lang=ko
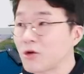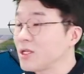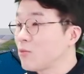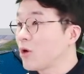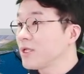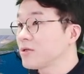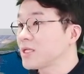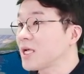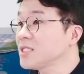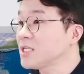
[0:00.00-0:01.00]
되거나 뭐가
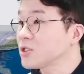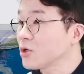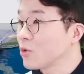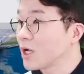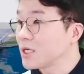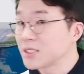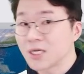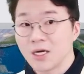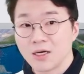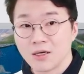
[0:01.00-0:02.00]
되거나 생산성이
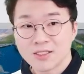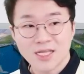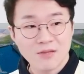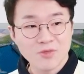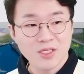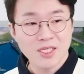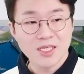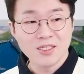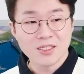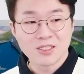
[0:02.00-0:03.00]
올라가니까 사람들이
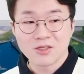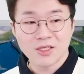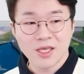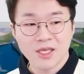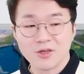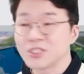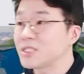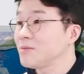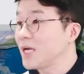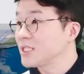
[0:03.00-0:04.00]
일을 그렇게
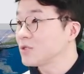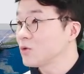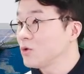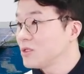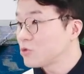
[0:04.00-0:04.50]
열심히 안 해도